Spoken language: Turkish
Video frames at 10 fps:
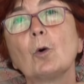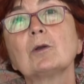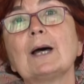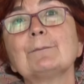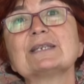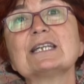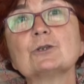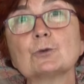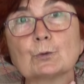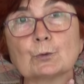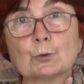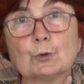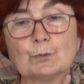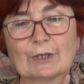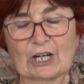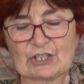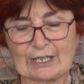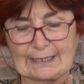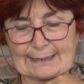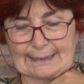olan biteni tüm
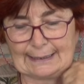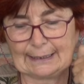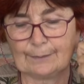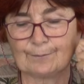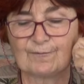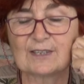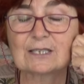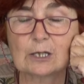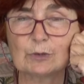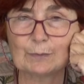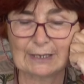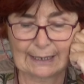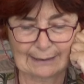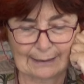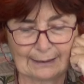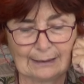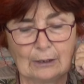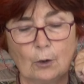gerçekliğiyle ve samimiyetle,